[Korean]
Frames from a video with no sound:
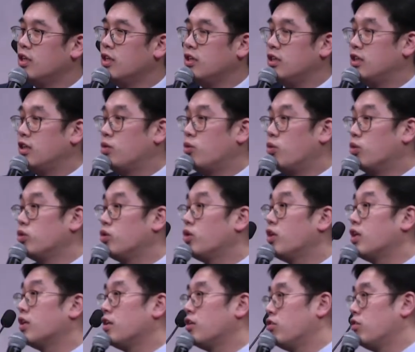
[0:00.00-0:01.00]
이게
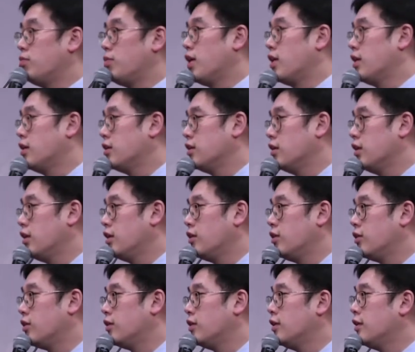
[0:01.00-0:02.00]
공정하다고
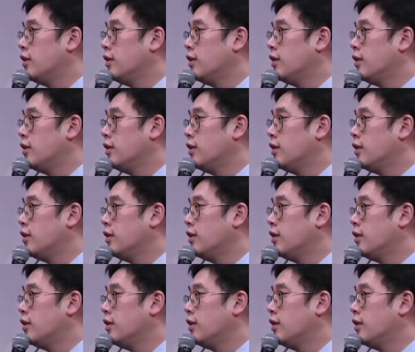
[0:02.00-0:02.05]
말하는데요.